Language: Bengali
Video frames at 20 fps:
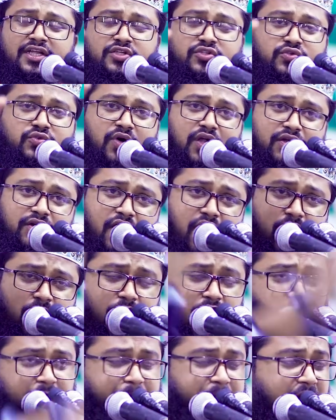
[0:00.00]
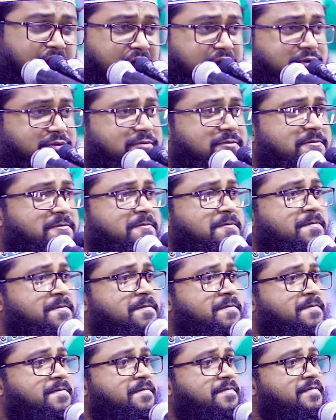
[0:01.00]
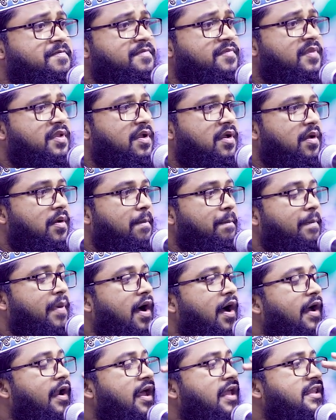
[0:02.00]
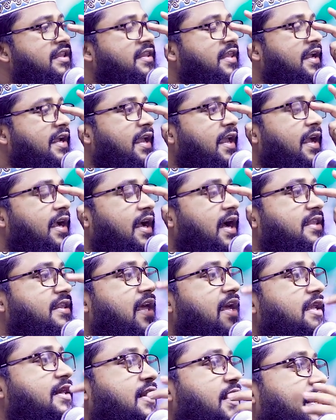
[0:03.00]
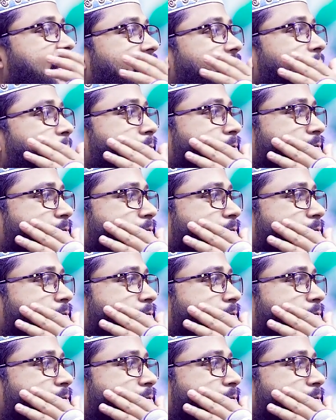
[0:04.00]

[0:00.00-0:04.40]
কিছু আল্লাহ আকবর বাহারান থেকে কাতার থেকে